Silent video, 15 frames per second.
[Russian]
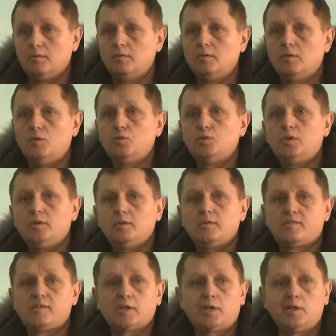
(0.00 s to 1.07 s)
э, люди
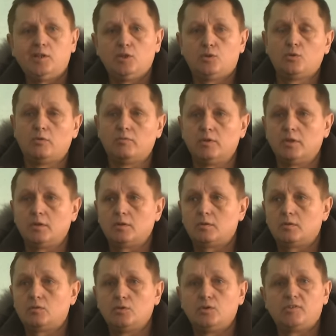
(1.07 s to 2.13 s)
закредитованные,
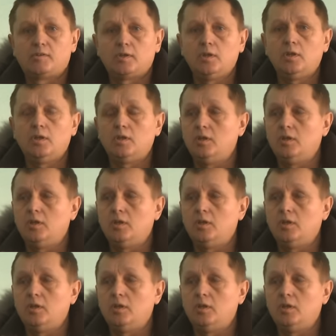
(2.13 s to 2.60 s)
то есть они